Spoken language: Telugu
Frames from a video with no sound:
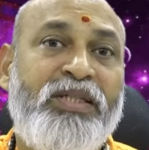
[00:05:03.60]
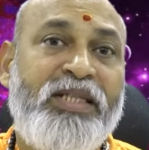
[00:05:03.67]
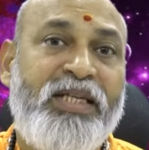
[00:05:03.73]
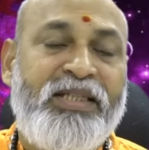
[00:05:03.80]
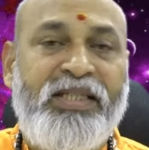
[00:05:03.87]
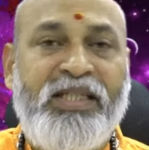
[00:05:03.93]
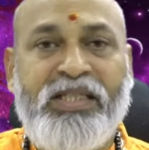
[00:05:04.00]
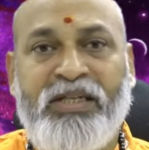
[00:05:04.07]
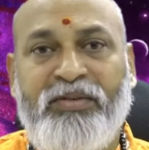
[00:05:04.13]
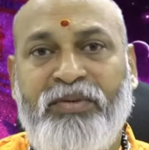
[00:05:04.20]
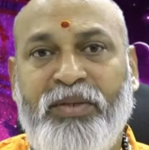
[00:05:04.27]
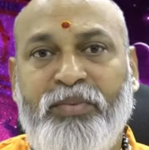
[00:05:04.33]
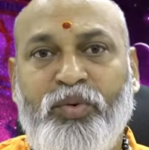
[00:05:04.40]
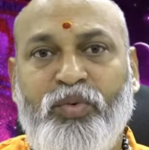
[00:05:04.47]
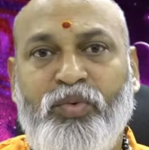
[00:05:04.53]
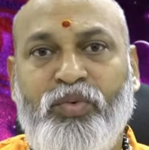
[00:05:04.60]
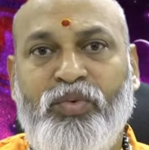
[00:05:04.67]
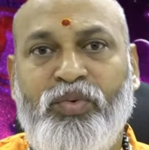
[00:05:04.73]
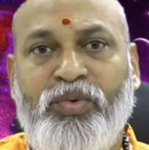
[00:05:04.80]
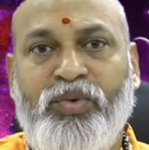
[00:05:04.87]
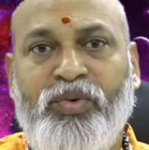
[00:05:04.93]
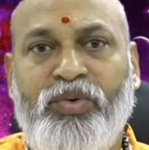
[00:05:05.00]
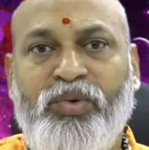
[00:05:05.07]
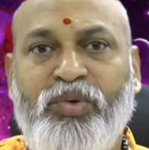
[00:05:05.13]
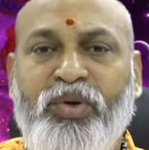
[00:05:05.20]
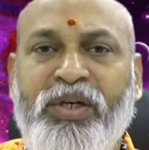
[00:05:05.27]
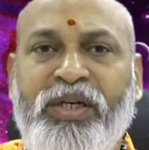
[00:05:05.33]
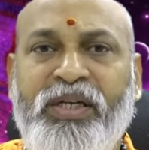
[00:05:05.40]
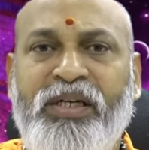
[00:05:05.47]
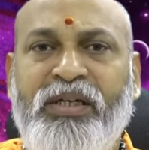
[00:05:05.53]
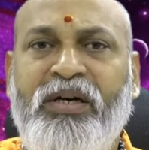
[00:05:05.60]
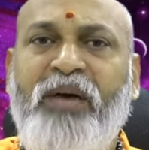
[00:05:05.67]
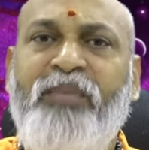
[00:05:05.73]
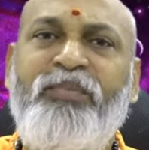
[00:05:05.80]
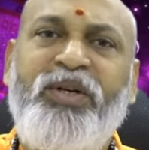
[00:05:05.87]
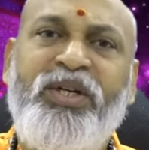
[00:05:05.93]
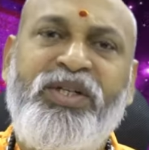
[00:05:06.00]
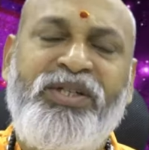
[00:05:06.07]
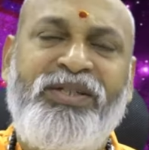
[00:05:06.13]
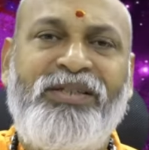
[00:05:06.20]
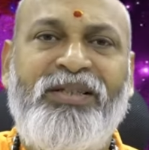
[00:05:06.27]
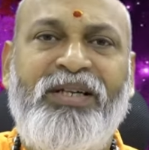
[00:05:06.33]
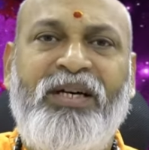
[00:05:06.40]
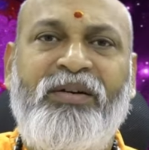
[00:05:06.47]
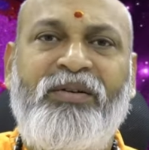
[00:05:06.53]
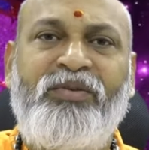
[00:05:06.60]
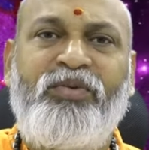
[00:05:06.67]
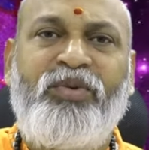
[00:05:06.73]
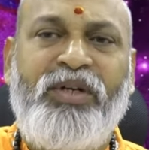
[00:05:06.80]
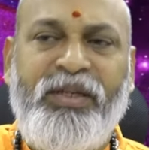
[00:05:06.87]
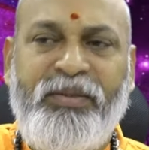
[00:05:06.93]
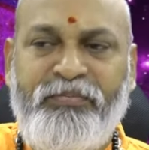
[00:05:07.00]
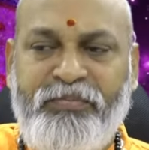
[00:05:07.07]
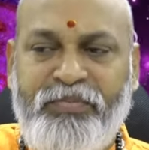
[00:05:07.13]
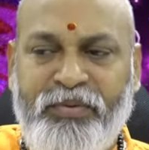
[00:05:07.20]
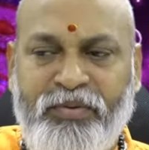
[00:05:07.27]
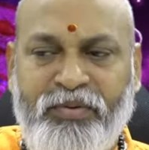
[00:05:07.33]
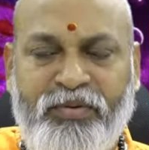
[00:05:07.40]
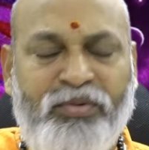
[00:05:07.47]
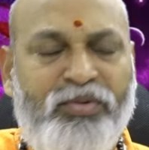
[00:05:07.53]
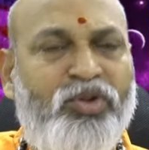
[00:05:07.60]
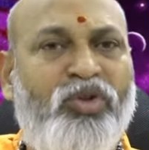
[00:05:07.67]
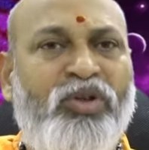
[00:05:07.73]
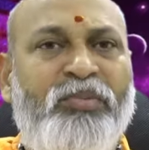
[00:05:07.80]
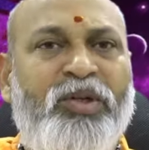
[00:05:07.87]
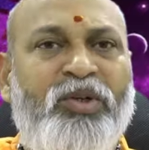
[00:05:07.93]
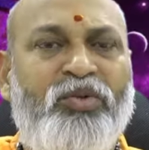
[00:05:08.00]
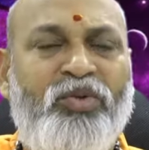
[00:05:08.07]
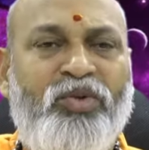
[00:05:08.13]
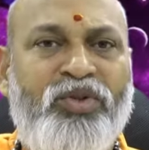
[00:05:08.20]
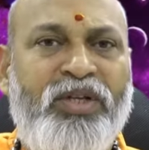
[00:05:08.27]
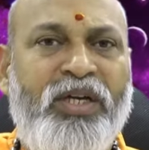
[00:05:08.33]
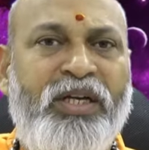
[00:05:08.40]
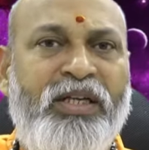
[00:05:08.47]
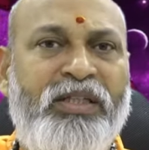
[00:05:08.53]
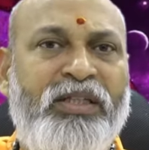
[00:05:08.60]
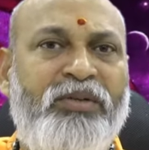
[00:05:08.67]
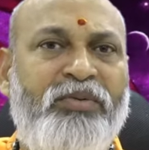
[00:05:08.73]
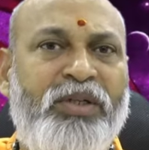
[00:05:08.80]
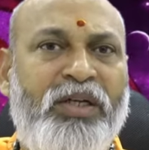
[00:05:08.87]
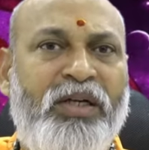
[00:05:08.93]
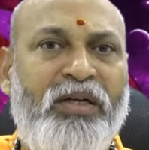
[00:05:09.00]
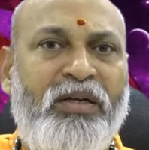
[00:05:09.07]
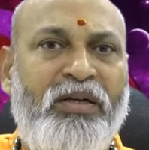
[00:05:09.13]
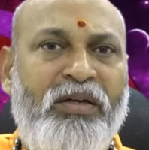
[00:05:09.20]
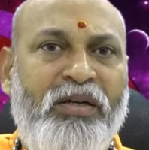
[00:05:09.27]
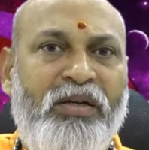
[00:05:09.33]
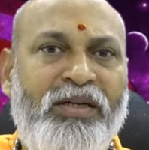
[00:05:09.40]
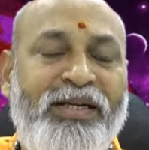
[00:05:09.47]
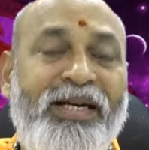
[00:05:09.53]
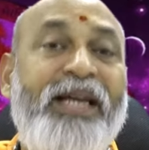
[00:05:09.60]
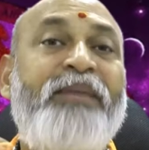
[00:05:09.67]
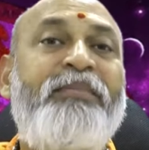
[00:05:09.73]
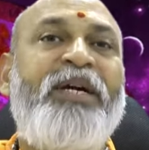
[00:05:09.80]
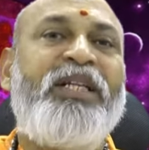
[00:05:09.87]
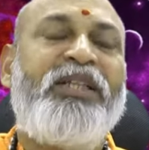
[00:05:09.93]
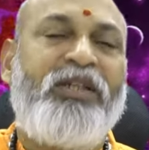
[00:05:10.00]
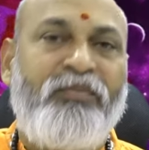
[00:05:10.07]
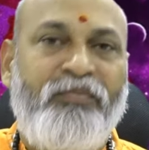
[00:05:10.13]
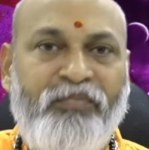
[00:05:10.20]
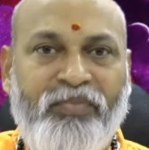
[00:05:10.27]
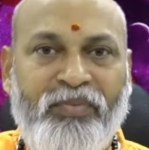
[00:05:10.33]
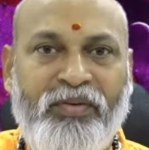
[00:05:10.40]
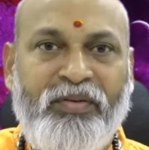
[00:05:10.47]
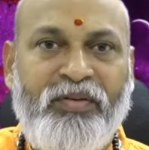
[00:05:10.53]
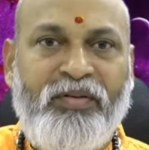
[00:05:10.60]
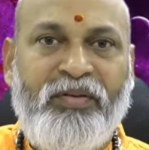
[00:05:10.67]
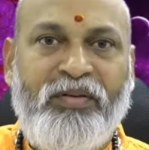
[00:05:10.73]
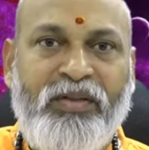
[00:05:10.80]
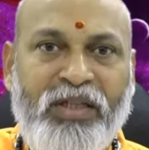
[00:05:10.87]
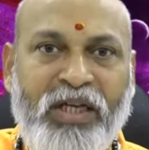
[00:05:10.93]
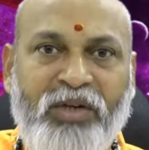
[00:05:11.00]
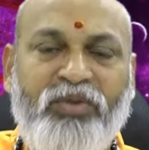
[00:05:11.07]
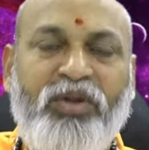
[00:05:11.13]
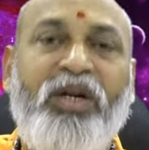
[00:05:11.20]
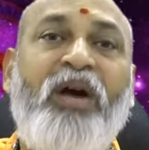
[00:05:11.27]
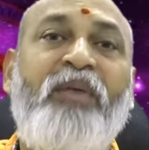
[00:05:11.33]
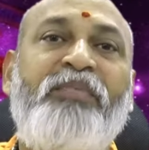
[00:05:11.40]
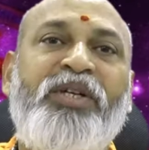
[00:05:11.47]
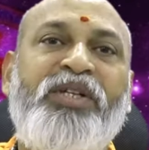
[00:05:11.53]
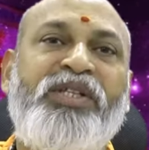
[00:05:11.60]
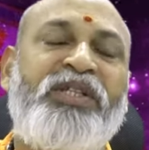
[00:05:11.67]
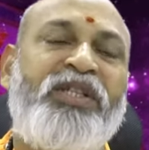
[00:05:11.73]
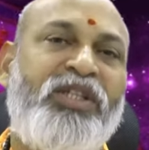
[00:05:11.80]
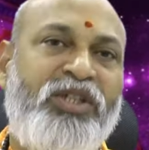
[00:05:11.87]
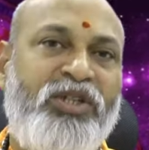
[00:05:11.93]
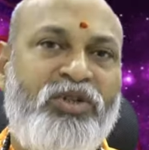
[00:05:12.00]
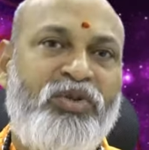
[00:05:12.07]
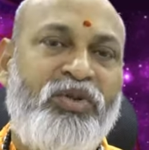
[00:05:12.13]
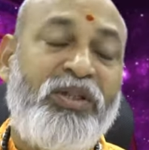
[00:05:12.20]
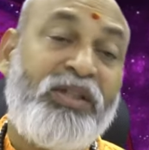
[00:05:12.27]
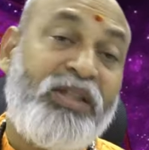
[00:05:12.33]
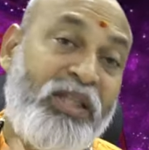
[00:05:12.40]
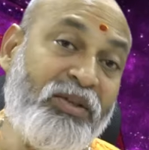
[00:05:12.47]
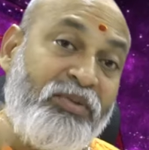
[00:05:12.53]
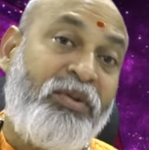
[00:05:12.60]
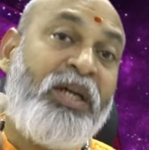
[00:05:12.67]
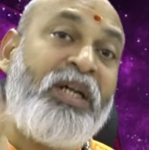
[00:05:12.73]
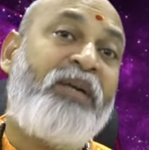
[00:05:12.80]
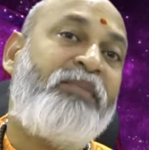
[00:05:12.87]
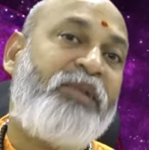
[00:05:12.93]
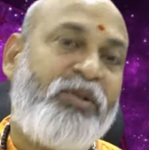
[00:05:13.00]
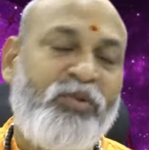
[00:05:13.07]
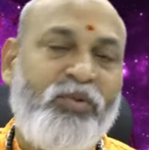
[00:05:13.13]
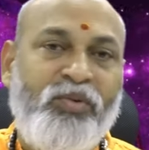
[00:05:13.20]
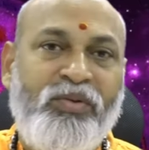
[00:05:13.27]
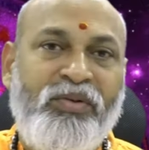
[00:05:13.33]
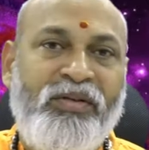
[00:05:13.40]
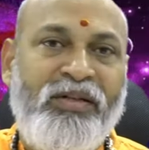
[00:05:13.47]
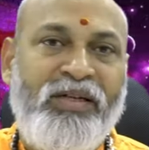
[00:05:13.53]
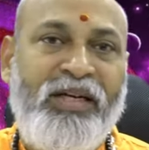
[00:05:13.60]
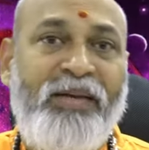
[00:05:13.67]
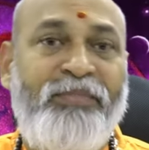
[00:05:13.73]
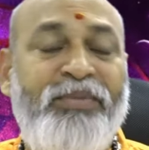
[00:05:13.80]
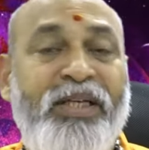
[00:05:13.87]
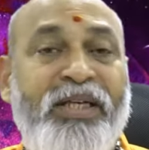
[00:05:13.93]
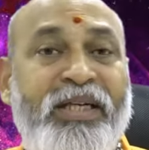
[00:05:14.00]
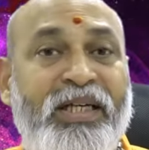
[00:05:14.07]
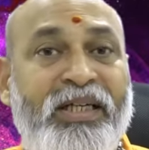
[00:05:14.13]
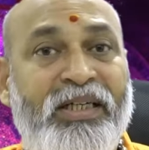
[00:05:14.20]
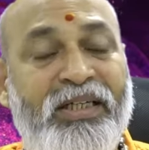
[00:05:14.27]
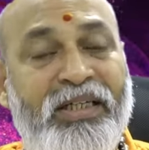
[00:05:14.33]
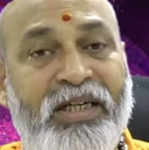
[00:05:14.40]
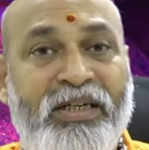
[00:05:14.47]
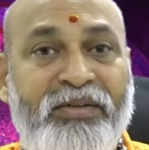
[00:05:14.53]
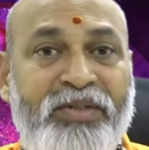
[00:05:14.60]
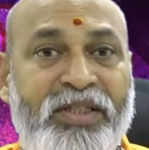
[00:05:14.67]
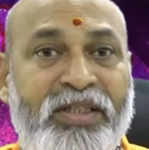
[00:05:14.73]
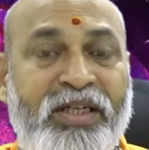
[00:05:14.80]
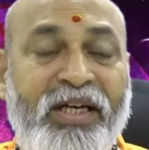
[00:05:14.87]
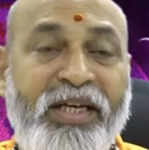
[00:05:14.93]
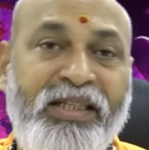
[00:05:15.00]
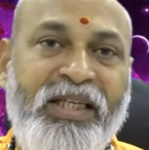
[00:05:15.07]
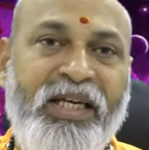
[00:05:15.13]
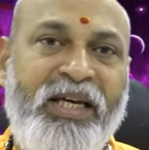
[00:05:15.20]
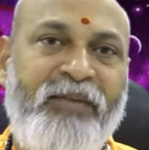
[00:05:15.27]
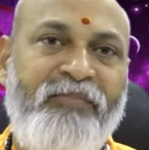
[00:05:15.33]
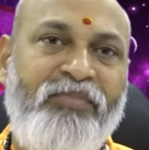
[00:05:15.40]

సక్సెస్ అవ్వడము కొన్ని కాంపిటీషన్గా కొన్ని చూడండి మనం ఒక్కోసారి ఏదైనా ఒక కనిపెడతాం దాని ఒక కాంపిటీషన్గా తీసుకొని తద్వారా మీకు లబ్ధి కలగడం లాంటివి ఇస్తాడు అయితే